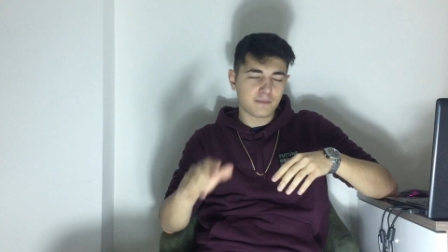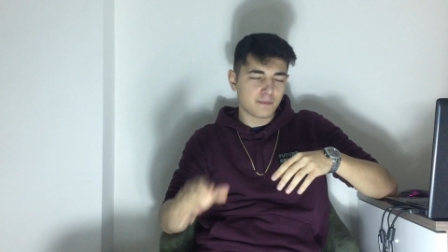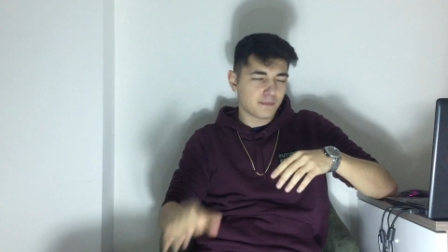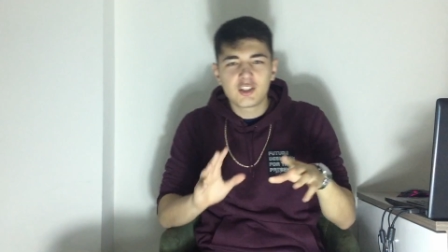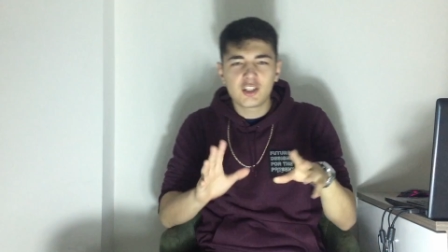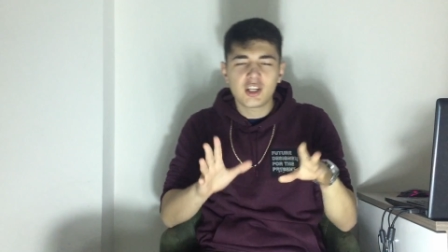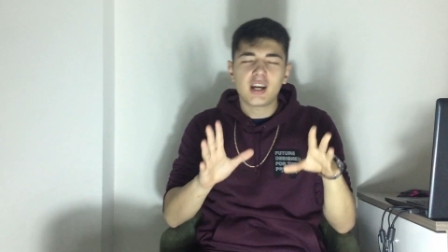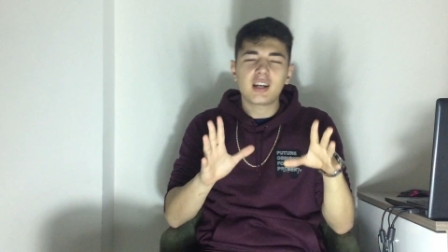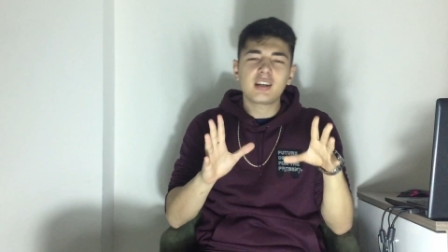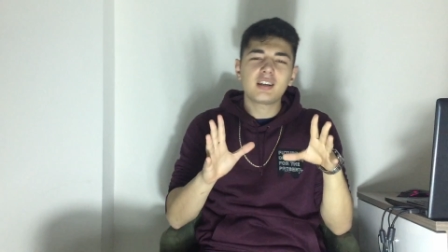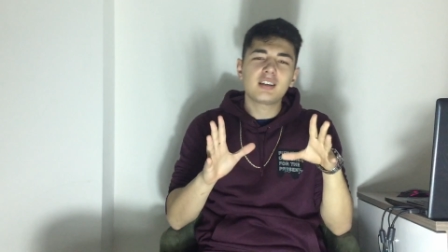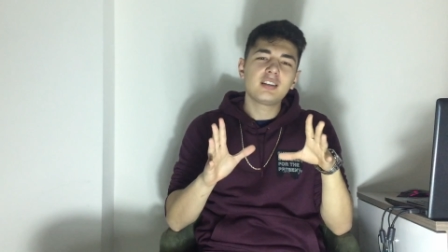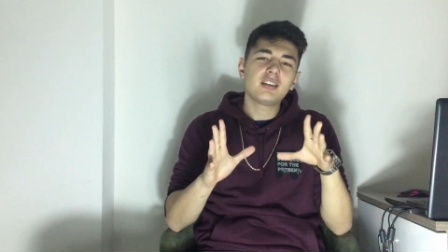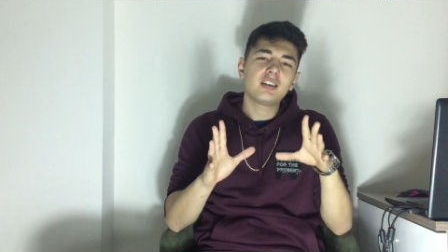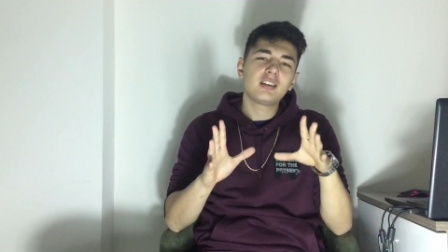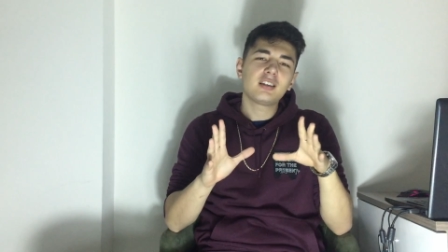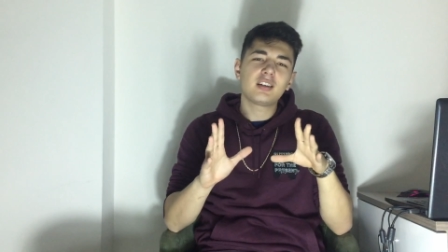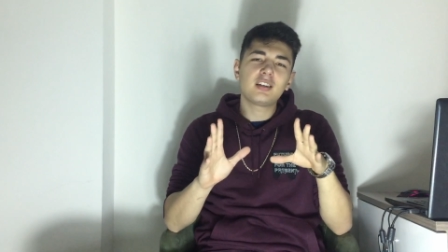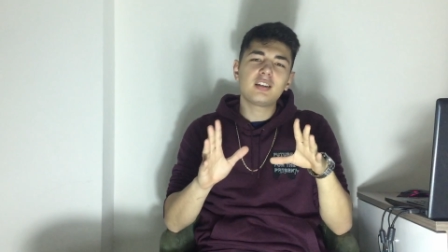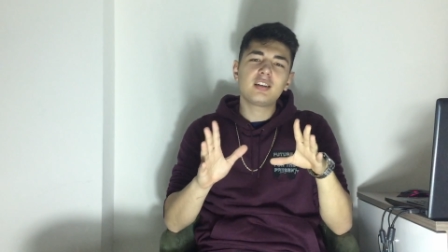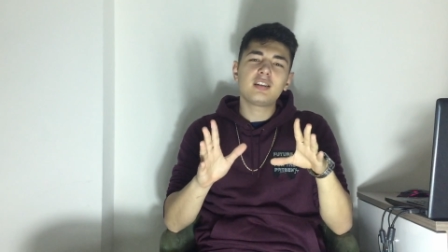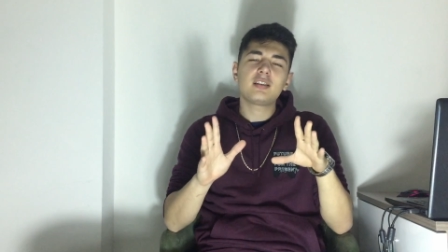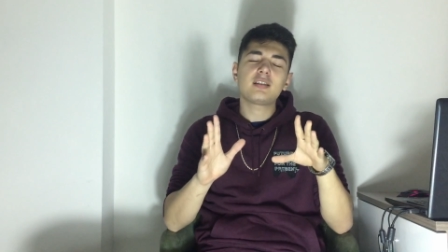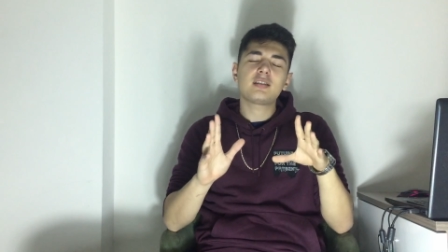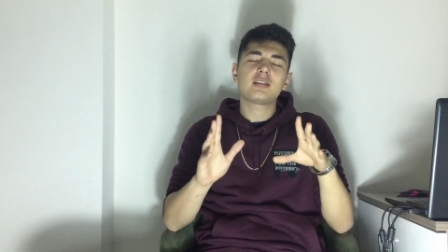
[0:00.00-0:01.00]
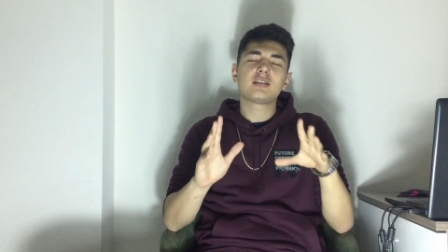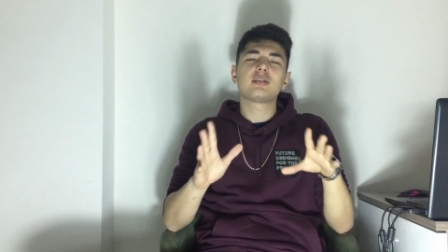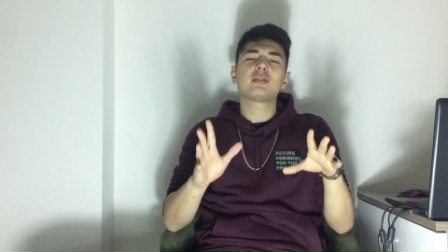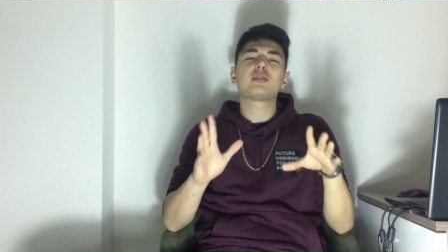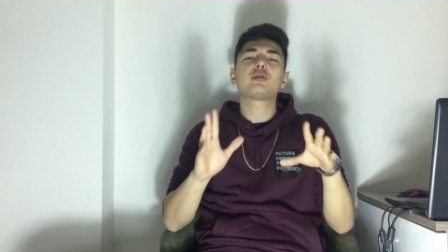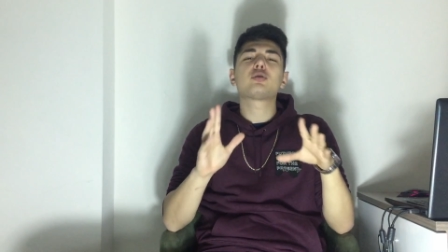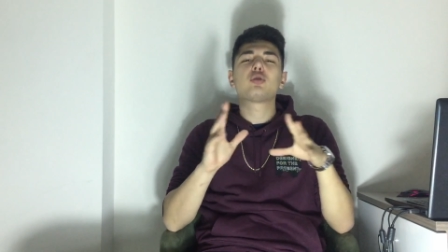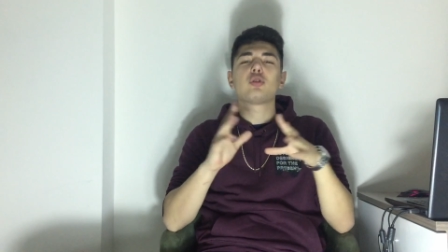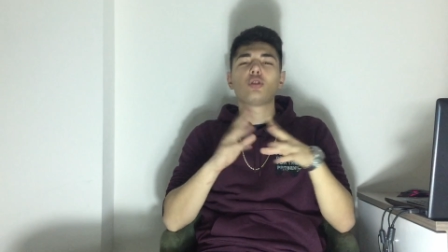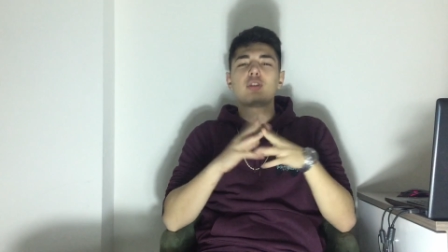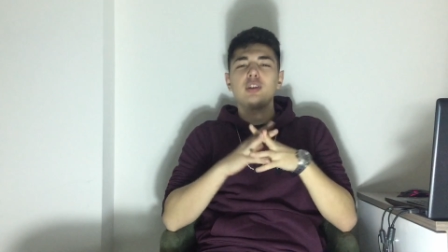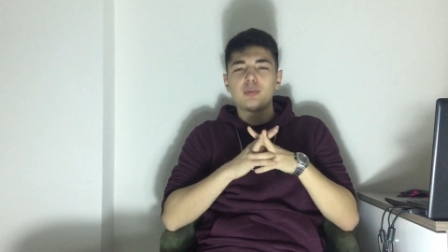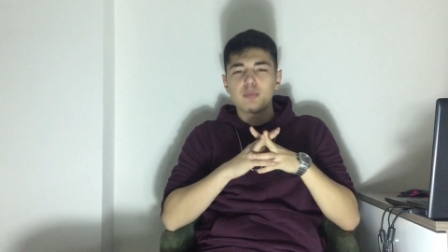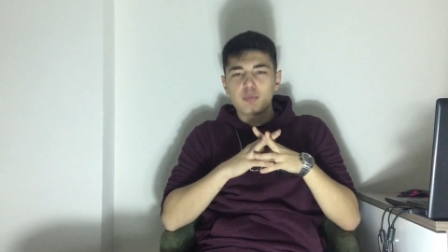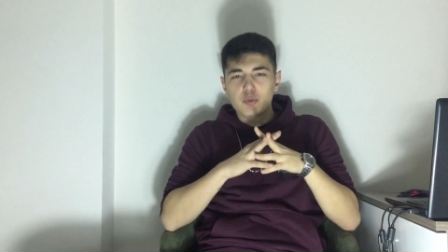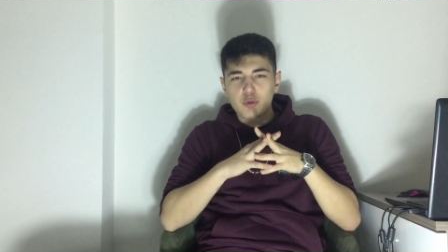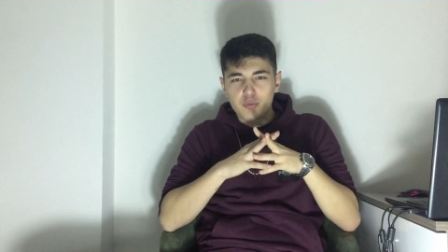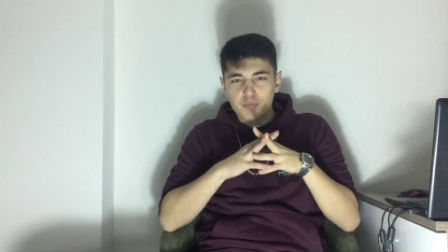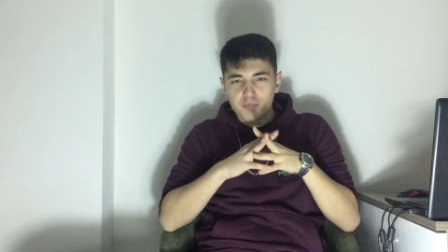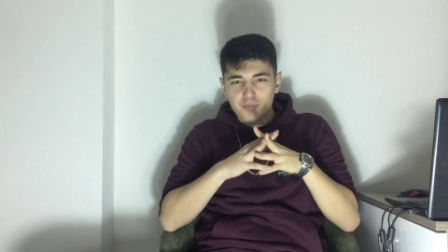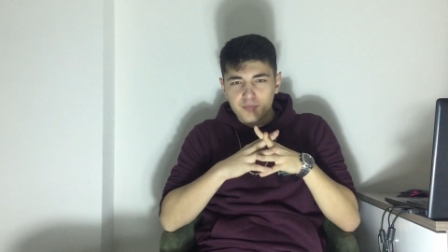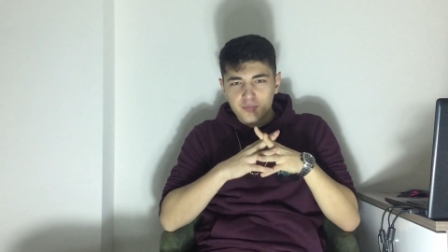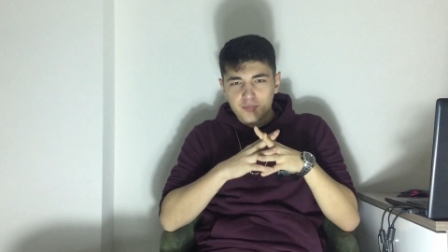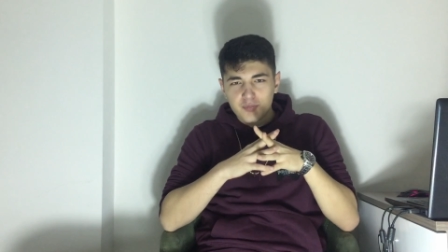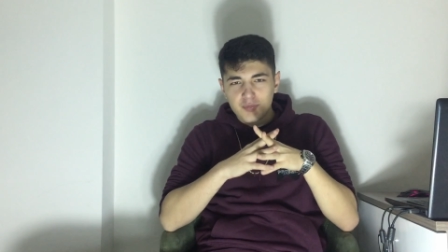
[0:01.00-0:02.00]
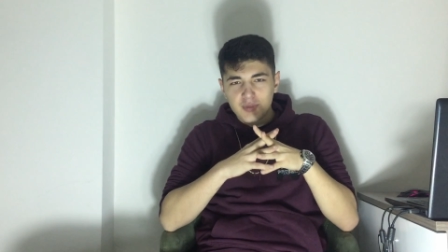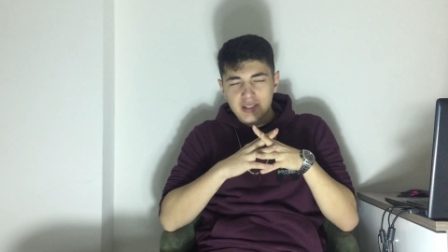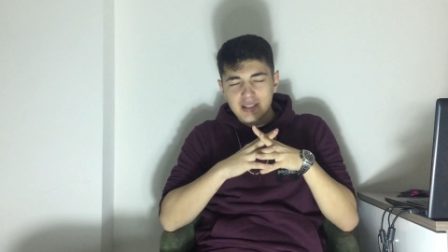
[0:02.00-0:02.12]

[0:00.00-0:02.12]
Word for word: Şarkının adını size söylemiyorum.